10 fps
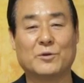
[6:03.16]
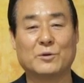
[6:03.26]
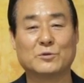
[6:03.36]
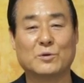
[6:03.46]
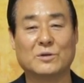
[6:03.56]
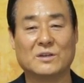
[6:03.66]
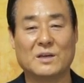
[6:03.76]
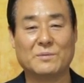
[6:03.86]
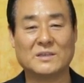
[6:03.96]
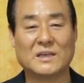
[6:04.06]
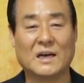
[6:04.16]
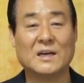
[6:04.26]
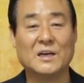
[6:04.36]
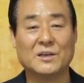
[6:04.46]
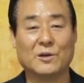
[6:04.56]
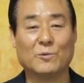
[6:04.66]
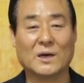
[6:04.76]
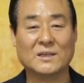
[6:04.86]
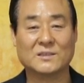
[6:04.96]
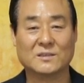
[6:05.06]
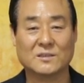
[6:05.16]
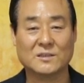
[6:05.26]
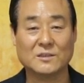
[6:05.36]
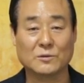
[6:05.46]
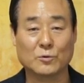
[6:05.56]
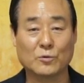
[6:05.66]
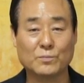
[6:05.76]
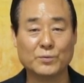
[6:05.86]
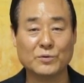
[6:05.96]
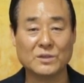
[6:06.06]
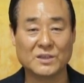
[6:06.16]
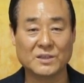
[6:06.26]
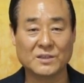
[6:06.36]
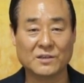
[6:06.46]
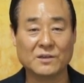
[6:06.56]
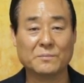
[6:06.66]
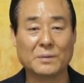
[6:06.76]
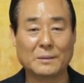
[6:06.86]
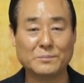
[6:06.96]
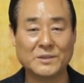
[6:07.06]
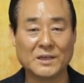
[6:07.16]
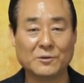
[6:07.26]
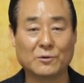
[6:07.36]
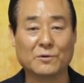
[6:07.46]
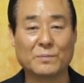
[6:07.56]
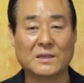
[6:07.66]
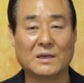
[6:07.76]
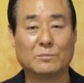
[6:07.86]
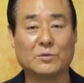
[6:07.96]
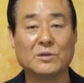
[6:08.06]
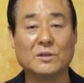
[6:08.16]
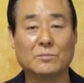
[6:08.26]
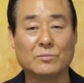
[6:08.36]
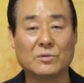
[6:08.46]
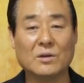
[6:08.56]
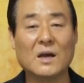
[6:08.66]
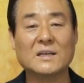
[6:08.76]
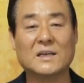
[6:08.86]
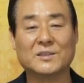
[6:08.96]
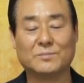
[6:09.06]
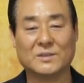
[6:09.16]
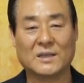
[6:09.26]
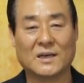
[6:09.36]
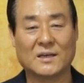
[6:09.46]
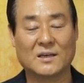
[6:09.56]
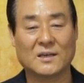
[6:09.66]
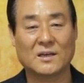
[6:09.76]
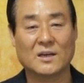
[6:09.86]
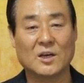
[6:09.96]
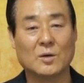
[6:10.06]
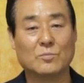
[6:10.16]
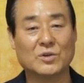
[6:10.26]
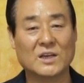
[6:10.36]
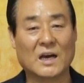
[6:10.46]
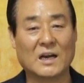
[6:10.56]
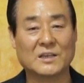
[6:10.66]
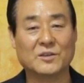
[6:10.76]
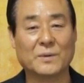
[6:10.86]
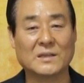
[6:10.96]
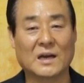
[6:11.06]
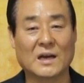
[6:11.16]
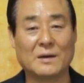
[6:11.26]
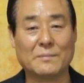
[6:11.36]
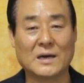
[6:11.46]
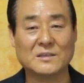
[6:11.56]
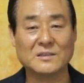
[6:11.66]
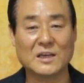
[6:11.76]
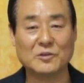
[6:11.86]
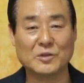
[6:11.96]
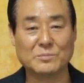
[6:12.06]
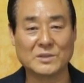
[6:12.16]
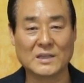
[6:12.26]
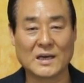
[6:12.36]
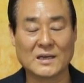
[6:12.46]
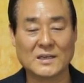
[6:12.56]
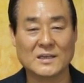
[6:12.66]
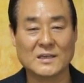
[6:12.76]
위로 손을 내밀자 여호와께서 큰 동풍을 일으켜 밤새도록 바닷물을 물러가게 하십니다. 물이 갈라져 바다가 마른 땅이 됩니다.